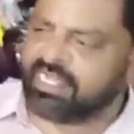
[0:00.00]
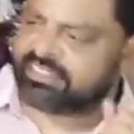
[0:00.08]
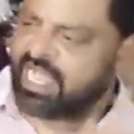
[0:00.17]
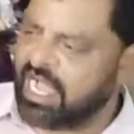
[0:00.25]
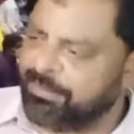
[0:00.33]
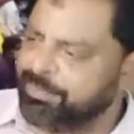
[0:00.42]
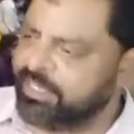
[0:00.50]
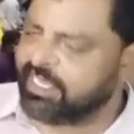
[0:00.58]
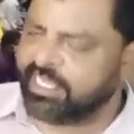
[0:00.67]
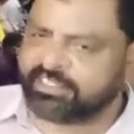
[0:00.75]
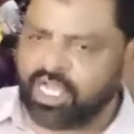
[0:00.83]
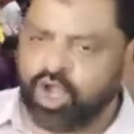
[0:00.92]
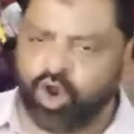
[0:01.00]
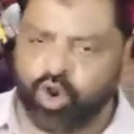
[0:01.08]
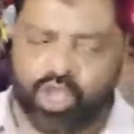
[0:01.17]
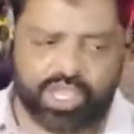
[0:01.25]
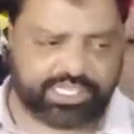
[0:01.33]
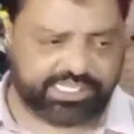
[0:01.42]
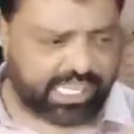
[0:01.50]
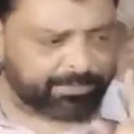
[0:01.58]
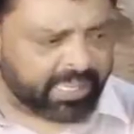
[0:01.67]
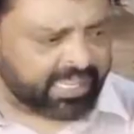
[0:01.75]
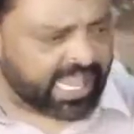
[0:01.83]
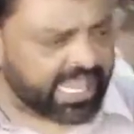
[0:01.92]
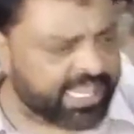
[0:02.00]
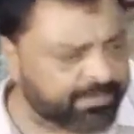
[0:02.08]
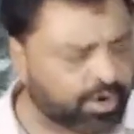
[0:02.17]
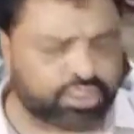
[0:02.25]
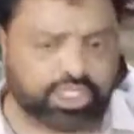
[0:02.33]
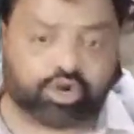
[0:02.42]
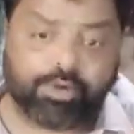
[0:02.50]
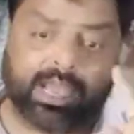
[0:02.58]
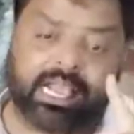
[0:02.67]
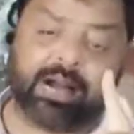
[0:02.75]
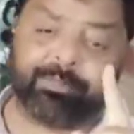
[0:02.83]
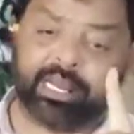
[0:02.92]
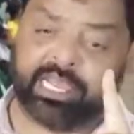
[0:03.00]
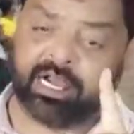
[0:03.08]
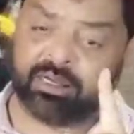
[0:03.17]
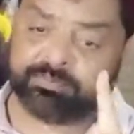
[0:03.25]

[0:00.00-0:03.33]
था अब भी कहता हूँ कि ये महंगाई मोदी को महंगा पड़ेगा